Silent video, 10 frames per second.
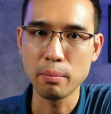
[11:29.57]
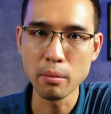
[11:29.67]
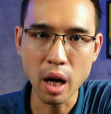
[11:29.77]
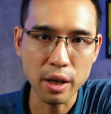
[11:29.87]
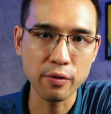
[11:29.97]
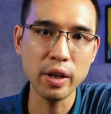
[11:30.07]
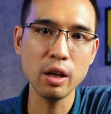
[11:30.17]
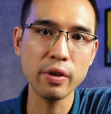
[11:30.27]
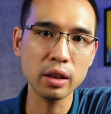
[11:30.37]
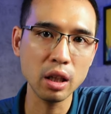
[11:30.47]
bởi vì
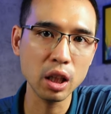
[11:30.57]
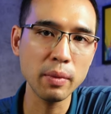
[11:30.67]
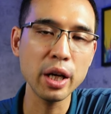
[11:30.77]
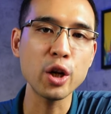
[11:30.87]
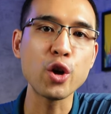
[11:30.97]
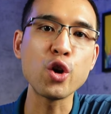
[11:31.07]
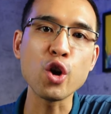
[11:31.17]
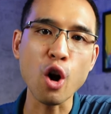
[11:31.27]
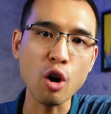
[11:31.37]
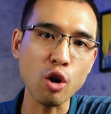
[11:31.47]
vector database
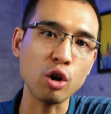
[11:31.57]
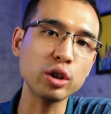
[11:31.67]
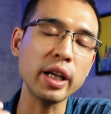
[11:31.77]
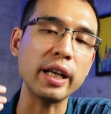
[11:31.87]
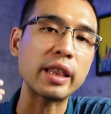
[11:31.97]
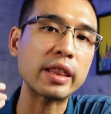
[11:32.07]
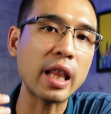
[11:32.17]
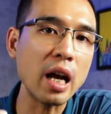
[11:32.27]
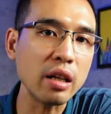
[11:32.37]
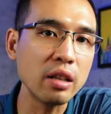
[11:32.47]
nó có thể
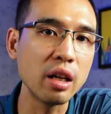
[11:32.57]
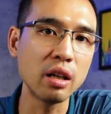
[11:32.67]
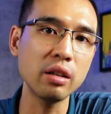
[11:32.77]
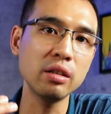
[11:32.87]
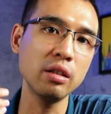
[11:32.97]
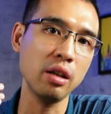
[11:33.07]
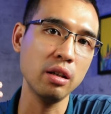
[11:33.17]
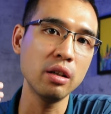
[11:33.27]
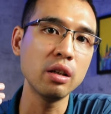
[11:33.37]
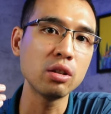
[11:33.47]
tăng cường hơn nữa
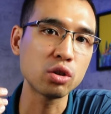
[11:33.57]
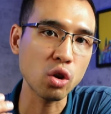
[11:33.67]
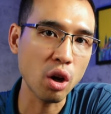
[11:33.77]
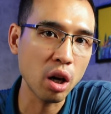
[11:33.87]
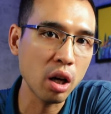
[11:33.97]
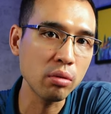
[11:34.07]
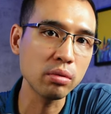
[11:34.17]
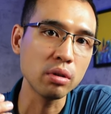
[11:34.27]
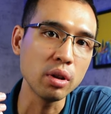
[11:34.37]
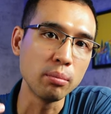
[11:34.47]
cho
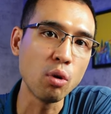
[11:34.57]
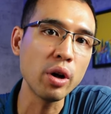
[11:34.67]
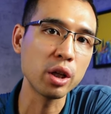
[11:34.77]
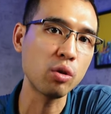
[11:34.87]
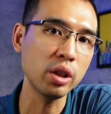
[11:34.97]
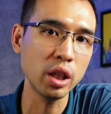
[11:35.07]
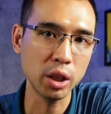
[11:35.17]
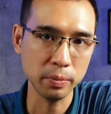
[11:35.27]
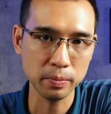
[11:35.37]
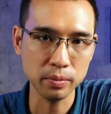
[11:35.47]
ông mô hình ngôn ngữ
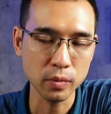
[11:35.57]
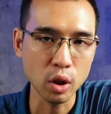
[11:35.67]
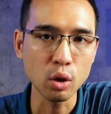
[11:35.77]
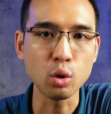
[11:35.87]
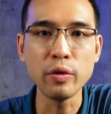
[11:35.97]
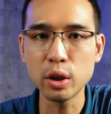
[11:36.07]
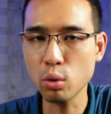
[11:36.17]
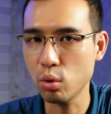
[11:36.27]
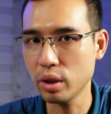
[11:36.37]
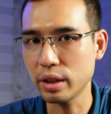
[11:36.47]
lớn. Tôi ví
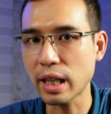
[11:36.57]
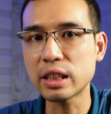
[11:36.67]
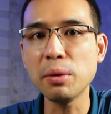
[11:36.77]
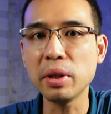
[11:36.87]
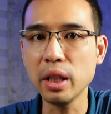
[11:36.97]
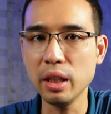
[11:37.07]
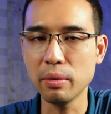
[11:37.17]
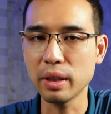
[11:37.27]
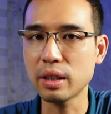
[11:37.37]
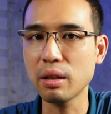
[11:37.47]
dụ như là chat GPT
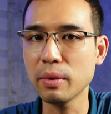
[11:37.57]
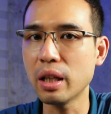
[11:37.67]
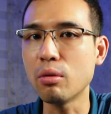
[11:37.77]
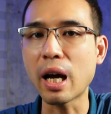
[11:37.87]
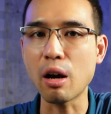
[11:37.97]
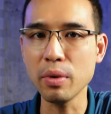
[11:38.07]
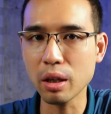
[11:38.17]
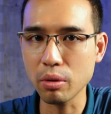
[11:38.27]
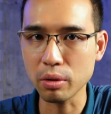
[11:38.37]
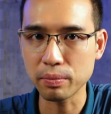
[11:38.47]
chắc bây giờ ông nào cũng
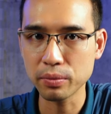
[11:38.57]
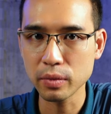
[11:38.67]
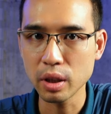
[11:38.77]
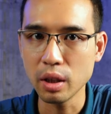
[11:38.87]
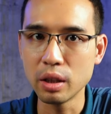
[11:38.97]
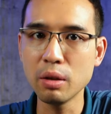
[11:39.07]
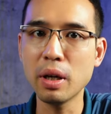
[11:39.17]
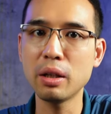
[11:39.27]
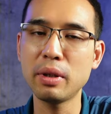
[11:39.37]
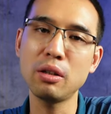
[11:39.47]
biết đúng không? Nhưng
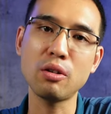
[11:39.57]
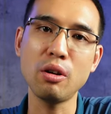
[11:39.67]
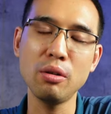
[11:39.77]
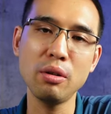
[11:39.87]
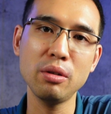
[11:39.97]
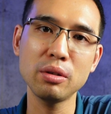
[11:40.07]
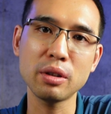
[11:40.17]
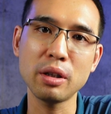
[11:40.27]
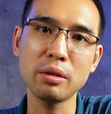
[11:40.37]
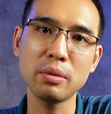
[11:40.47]
mà nó có
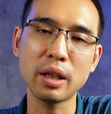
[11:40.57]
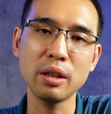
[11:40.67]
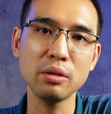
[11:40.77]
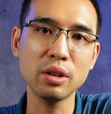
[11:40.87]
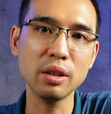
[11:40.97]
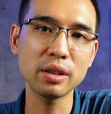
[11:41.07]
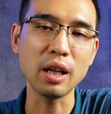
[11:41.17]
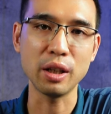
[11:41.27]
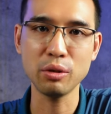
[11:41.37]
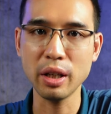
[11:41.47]
à, cái rất là
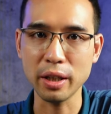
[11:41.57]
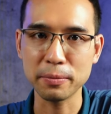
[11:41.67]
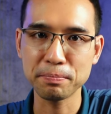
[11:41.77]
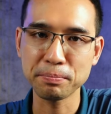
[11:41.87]
dở chỗ này này.